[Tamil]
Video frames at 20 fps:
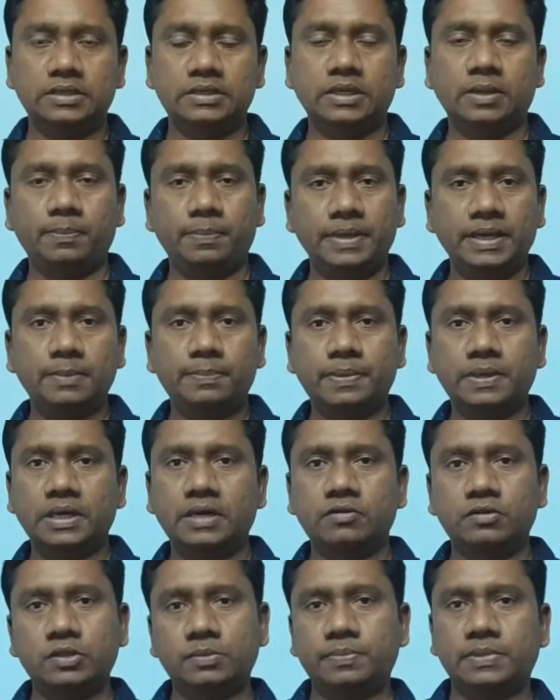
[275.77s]
இதில்
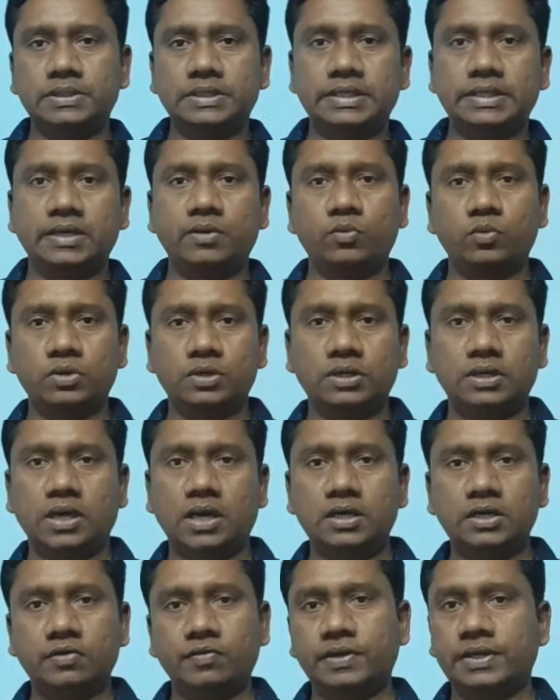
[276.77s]
பேப்பரில் வந்து பார்த்திங்கன்னா உங்களுக்கு
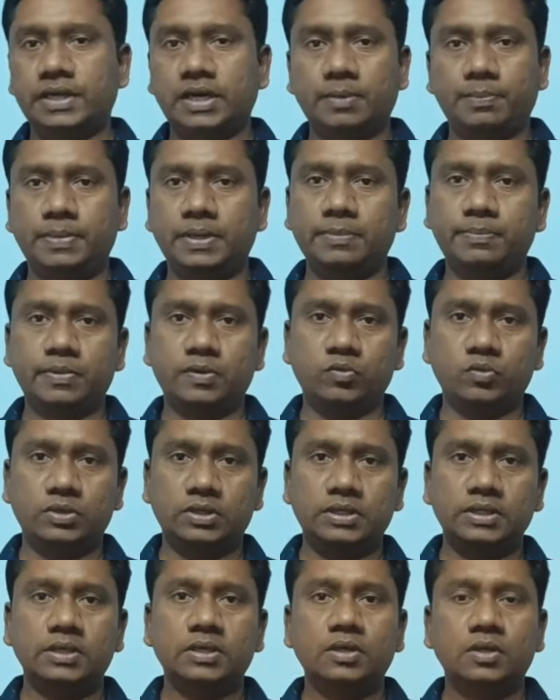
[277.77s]
நான்கு வகையான பேப்பர்
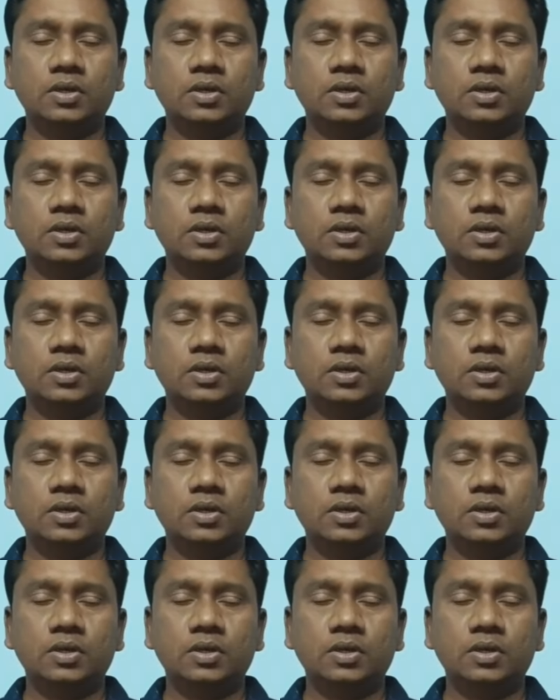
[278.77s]
உண்டு